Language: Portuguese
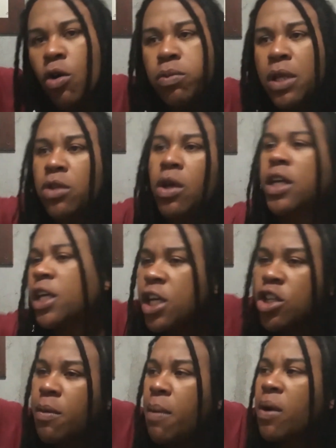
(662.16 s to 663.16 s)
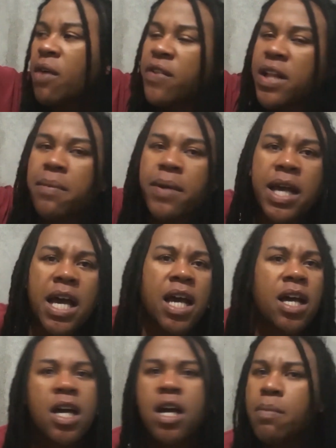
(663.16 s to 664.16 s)
o computador aqui, tomar meu café da
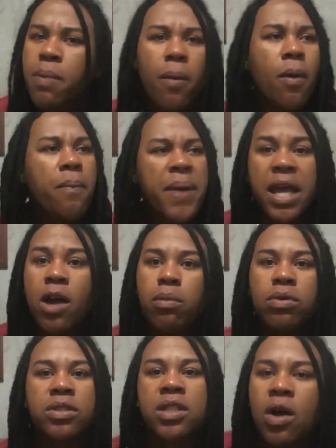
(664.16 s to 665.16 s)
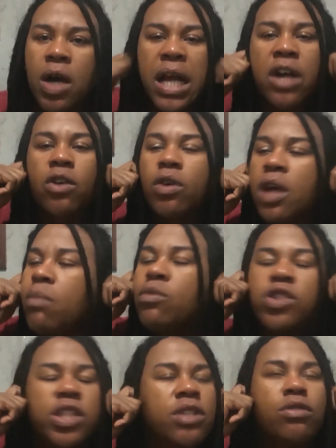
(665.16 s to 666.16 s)
manhã, Pô, eu peguei o busão, cara, coloquei uma
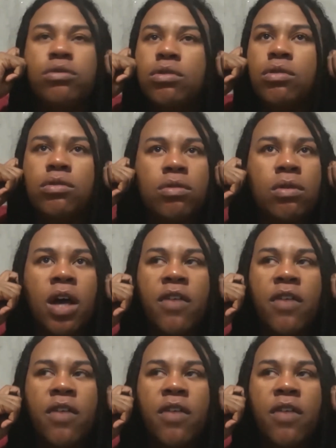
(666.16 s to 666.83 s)
musiquinha, tudo, tudo, tudo.